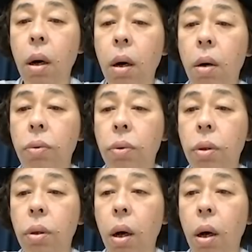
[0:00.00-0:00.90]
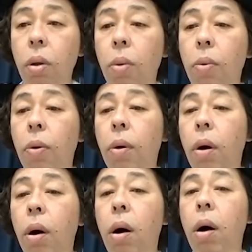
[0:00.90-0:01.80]
アウターあでも
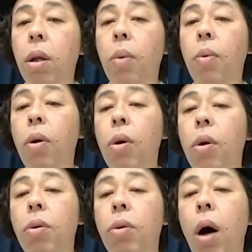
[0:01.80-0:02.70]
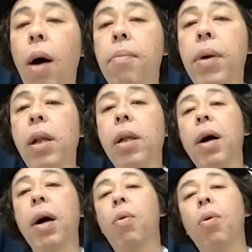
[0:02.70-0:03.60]
あでもあんまり、ま
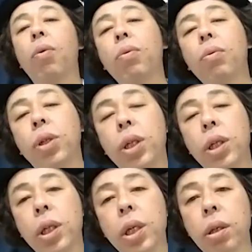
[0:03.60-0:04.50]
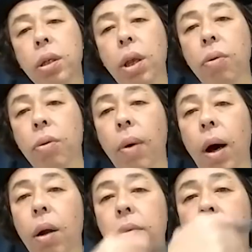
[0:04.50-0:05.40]
あ、この時期っていうのはあ
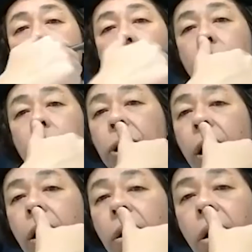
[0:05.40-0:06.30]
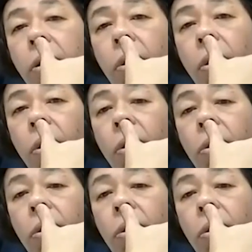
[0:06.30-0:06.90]
るんかもしれんけど。